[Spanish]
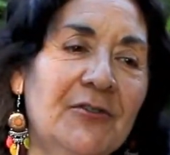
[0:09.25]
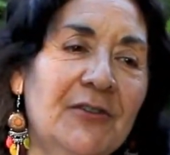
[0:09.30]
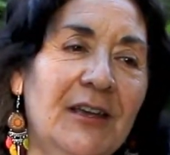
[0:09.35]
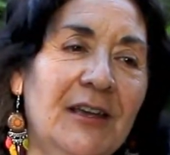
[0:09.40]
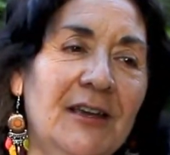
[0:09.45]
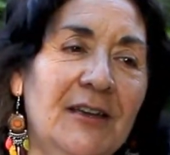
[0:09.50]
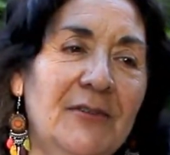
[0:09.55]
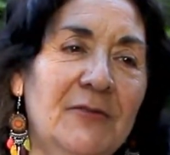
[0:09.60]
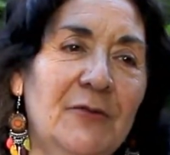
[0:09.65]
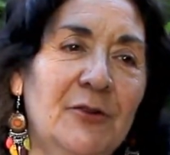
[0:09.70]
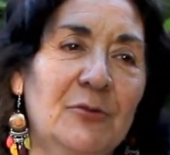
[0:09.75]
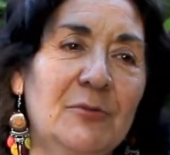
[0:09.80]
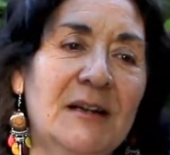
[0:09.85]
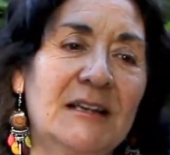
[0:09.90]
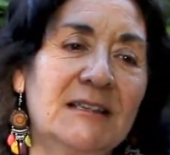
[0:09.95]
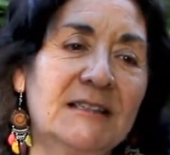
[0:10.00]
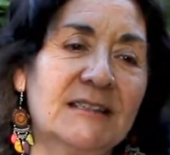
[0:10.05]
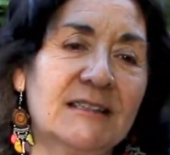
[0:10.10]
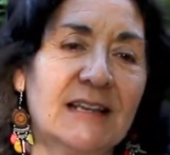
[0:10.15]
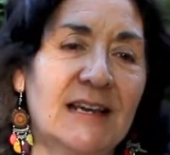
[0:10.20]
eh,
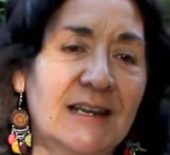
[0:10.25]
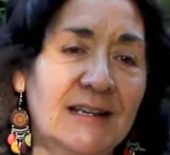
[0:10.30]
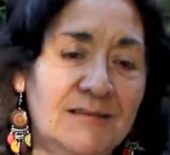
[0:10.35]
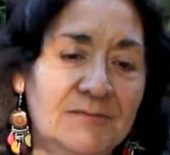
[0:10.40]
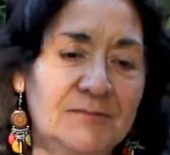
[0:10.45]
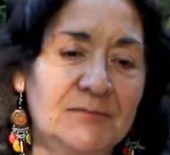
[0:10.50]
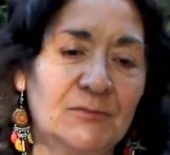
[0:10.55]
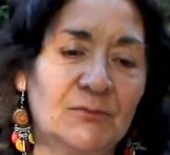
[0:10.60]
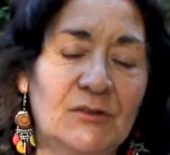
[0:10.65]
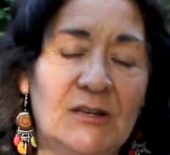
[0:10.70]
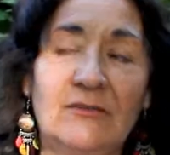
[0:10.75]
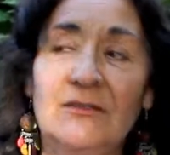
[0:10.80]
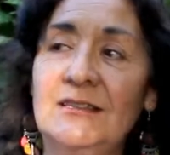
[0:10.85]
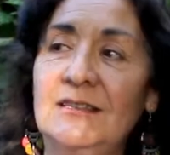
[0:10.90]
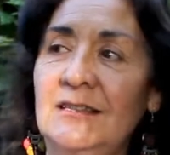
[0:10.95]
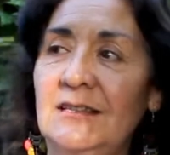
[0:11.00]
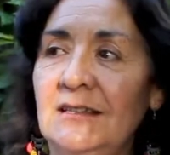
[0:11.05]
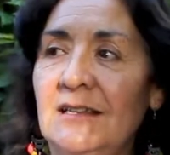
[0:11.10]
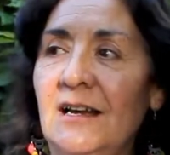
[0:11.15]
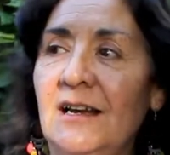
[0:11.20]
formalizar, una
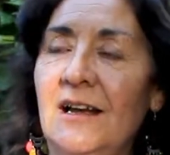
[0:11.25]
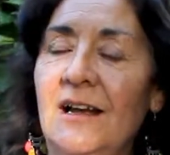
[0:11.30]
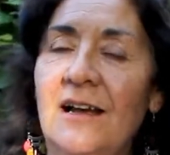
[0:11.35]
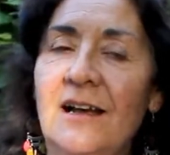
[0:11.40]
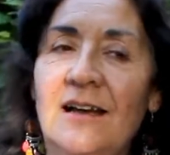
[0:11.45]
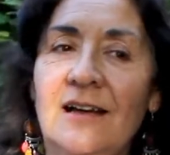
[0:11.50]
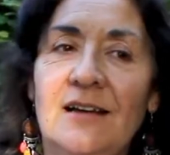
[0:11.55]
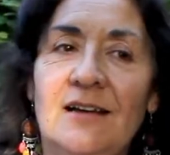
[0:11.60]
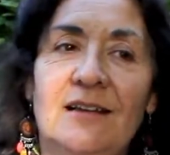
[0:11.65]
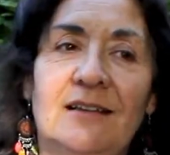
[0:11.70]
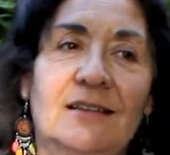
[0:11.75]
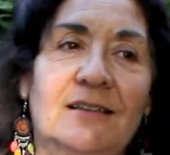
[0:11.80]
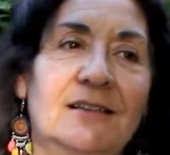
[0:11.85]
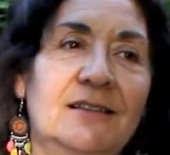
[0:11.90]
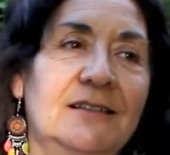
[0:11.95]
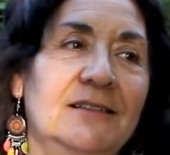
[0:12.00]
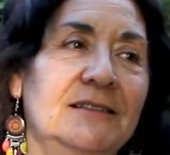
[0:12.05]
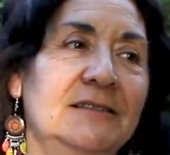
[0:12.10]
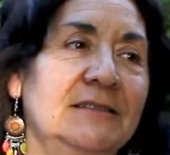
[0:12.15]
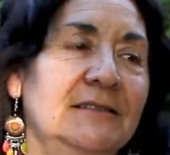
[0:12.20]
visita acá
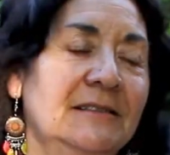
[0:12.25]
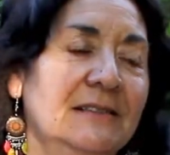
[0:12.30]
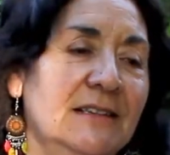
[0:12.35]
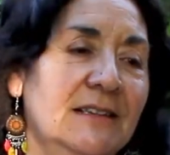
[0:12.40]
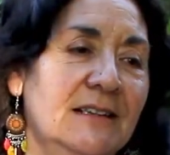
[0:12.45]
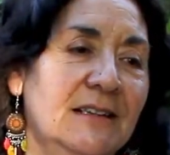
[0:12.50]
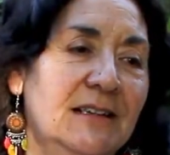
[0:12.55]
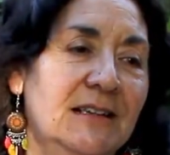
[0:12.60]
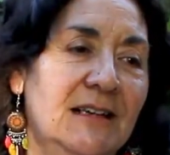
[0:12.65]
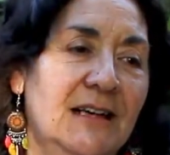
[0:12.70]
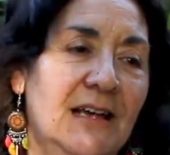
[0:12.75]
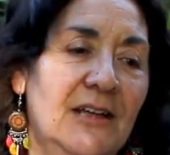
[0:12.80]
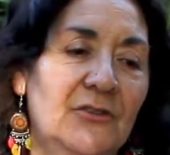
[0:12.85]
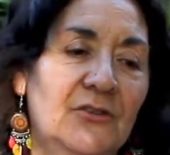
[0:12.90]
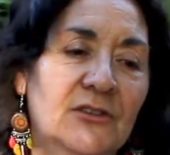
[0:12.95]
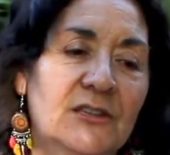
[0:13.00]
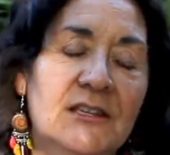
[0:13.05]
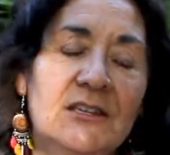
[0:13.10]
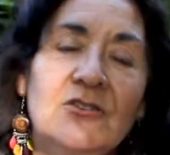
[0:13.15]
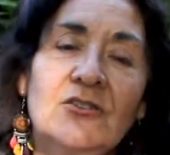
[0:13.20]
a
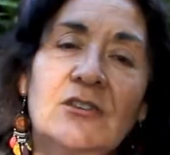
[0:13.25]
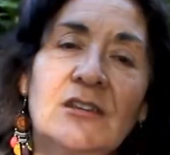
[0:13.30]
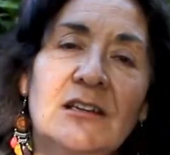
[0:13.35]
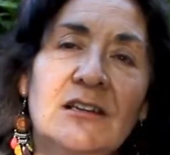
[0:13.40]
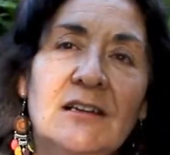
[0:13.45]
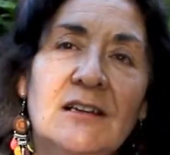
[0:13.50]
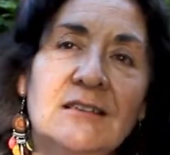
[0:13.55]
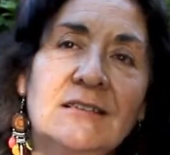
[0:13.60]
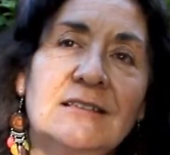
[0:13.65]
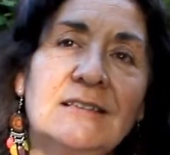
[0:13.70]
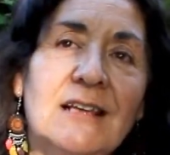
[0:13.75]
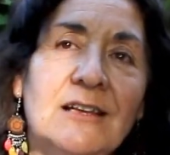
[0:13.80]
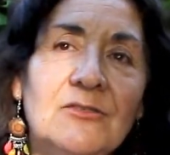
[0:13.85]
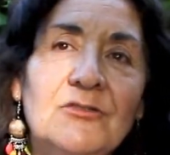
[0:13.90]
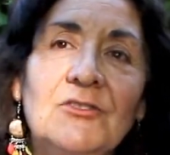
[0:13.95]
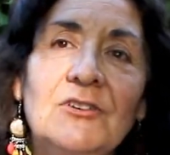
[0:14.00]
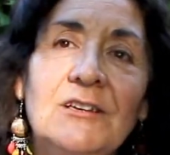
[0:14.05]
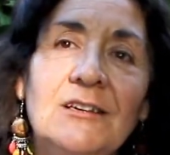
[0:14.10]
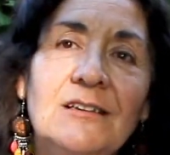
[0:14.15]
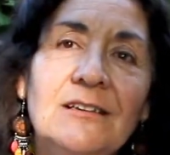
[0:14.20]
donde ellos están
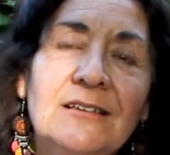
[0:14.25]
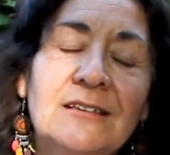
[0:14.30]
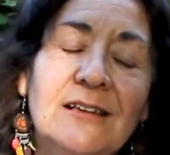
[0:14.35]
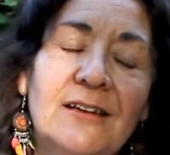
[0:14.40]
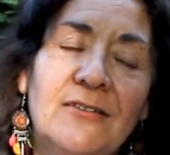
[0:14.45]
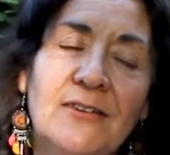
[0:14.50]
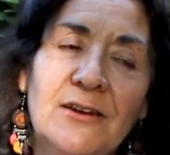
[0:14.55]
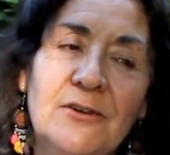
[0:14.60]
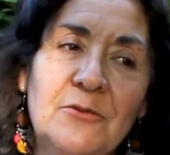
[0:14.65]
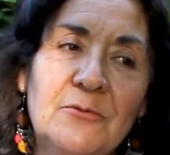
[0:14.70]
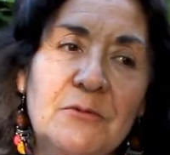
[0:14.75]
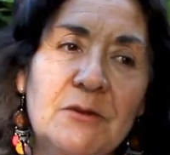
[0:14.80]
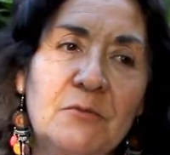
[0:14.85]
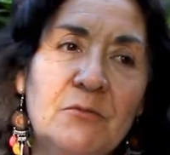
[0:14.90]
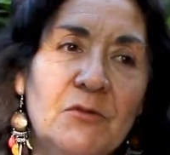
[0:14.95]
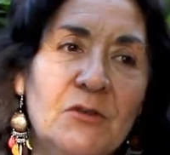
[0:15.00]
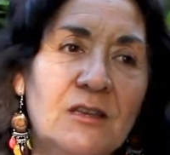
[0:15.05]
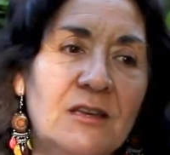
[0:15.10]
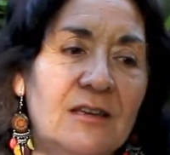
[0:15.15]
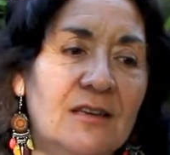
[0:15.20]
realizando el trabajo
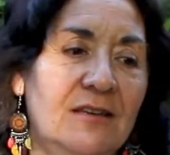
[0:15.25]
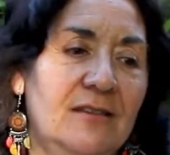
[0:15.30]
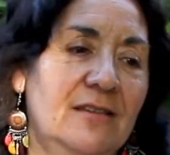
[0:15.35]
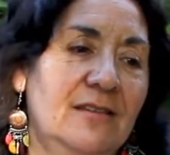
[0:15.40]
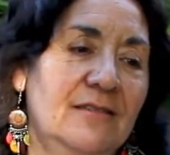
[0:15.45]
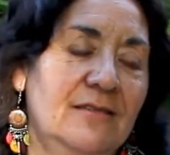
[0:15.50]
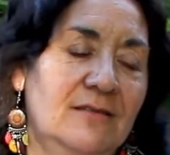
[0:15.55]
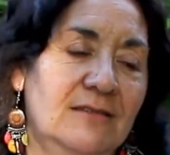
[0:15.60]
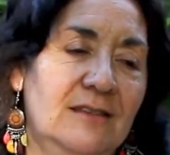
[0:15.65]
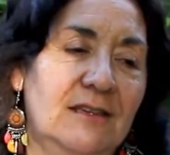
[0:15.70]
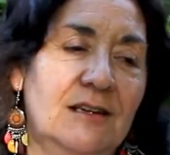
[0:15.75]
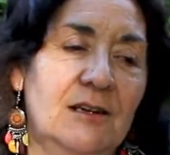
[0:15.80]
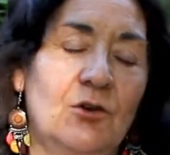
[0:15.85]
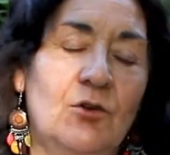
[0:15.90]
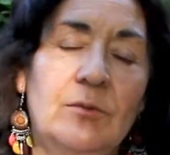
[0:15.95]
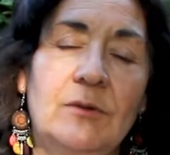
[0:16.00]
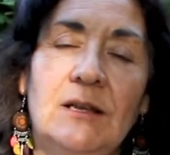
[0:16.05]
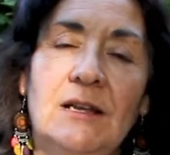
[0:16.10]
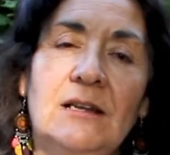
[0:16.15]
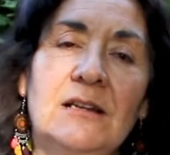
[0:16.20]
mismo de, de
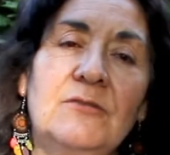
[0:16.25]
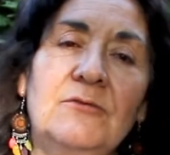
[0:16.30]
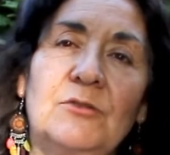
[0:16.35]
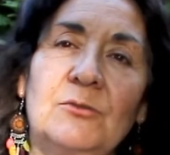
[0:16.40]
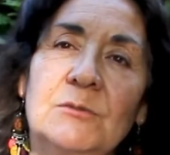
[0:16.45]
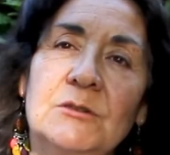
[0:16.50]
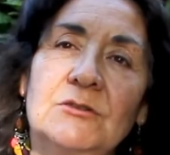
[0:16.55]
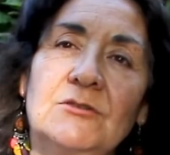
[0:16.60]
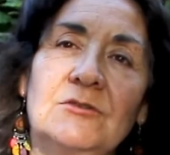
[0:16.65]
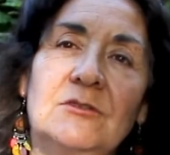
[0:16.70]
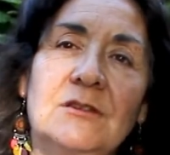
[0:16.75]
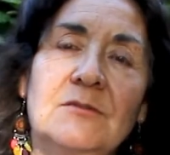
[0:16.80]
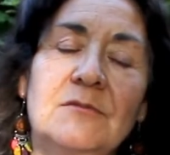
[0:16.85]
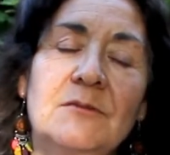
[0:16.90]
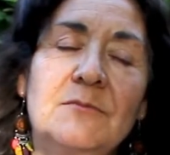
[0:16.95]
recopilar la información de mi